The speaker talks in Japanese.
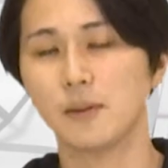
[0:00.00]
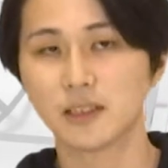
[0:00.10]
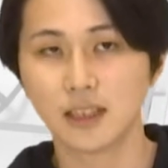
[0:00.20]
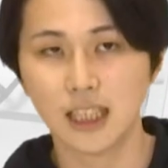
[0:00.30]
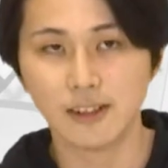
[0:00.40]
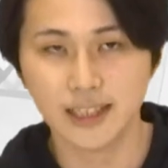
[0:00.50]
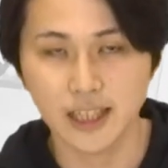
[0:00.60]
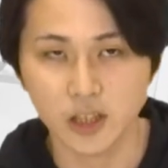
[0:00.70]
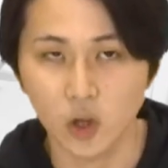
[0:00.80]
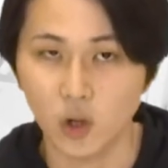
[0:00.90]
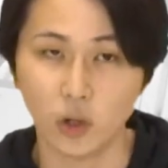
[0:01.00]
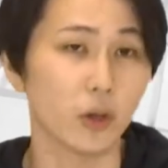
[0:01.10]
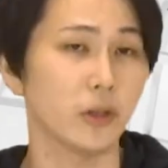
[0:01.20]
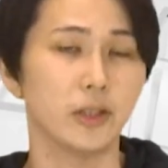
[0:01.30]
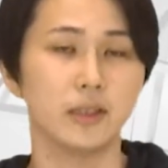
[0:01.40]
ざいます方はぜひこう
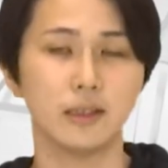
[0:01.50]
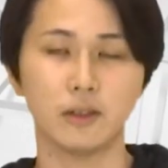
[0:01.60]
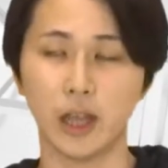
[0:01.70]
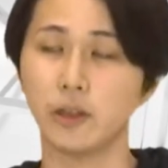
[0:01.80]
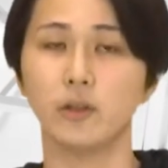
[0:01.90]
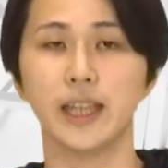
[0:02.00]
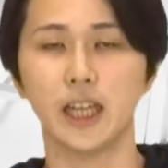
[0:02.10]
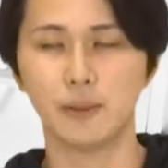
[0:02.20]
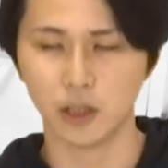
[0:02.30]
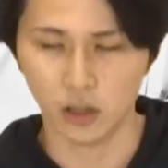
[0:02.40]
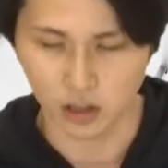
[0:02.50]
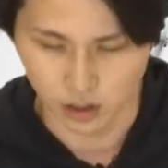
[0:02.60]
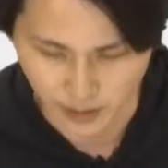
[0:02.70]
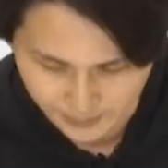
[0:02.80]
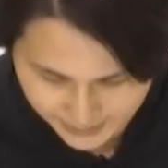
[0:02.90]
ご購入ご検討いただければと思い